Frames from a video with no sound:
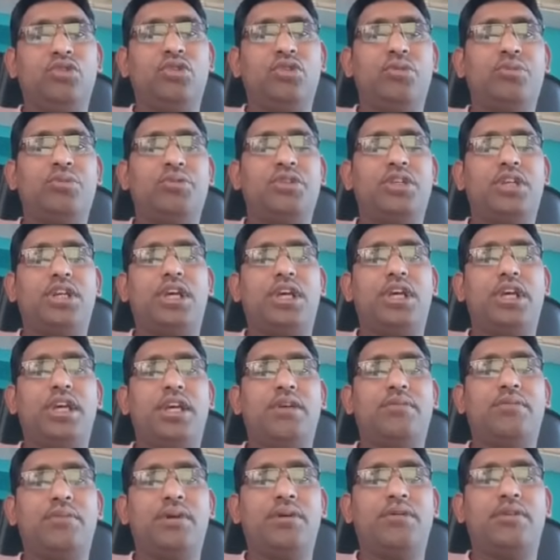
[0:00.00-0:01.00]
ऑप्शन ए
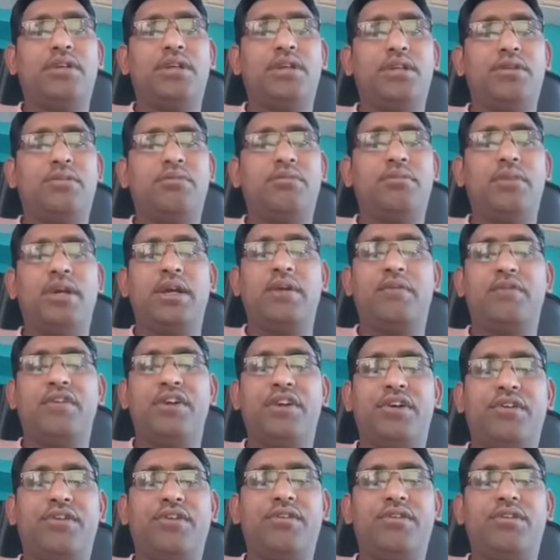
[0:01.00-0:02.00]
है पवन बे
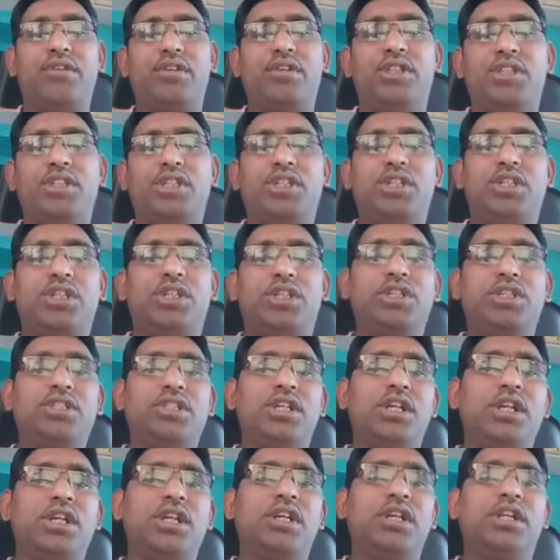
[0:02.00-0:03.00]
पेट्रोल सी
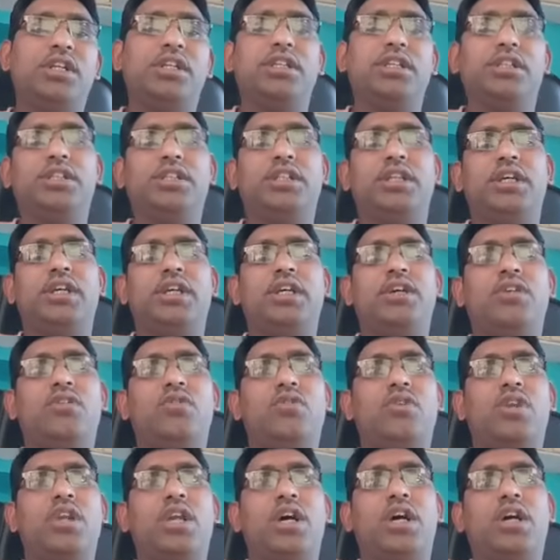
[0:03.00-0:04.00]
डीजल द है
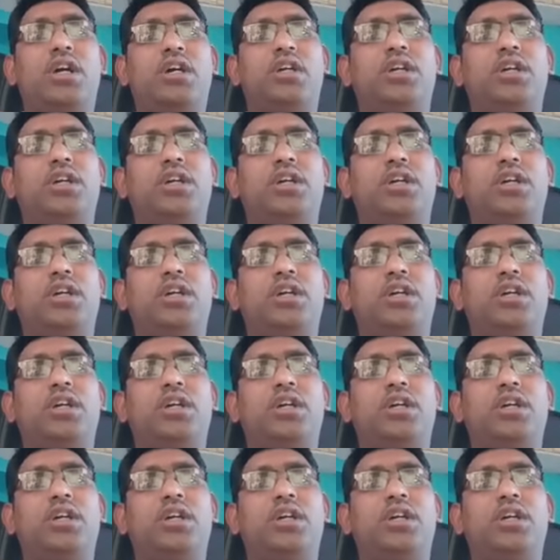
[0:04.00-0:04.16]
कोयला